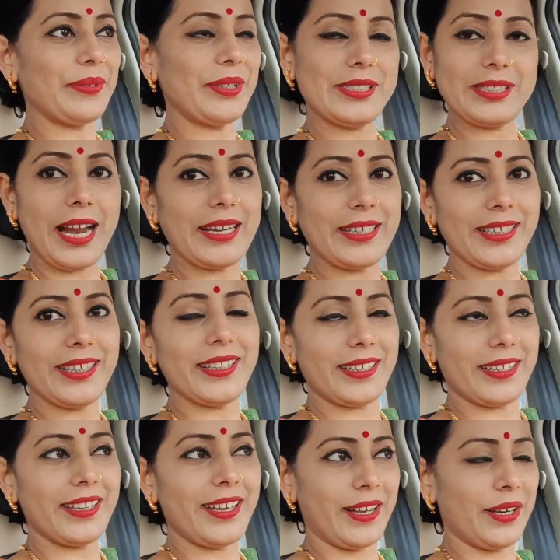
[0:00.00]
डिसाइड नहीं
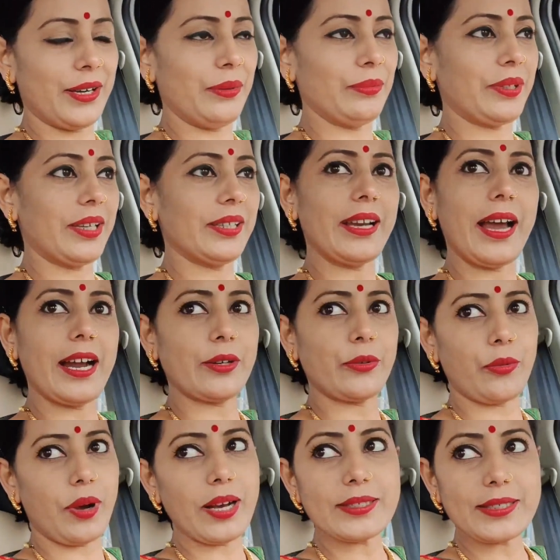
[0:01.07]
किए हैं हम कि डायरेक्ट
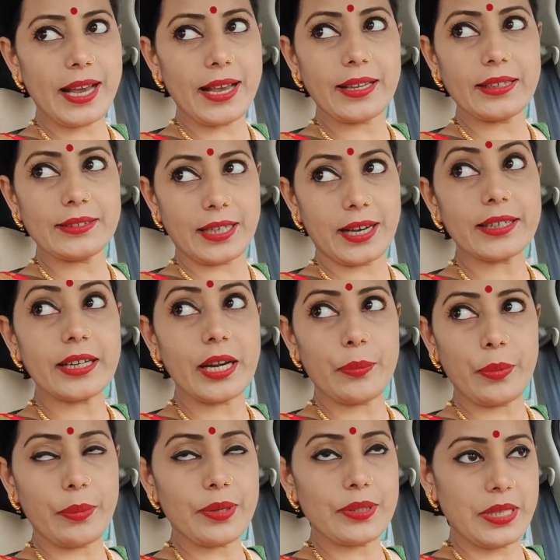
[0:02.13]
वहाँ जाएंगे जहाँ
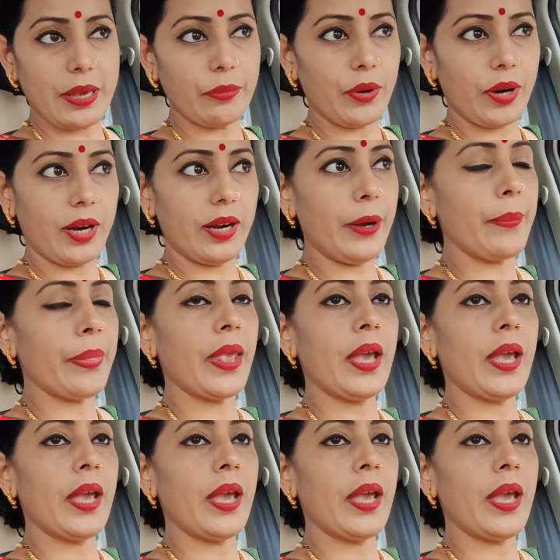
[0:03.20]
गृह प्रवेश है वहाँ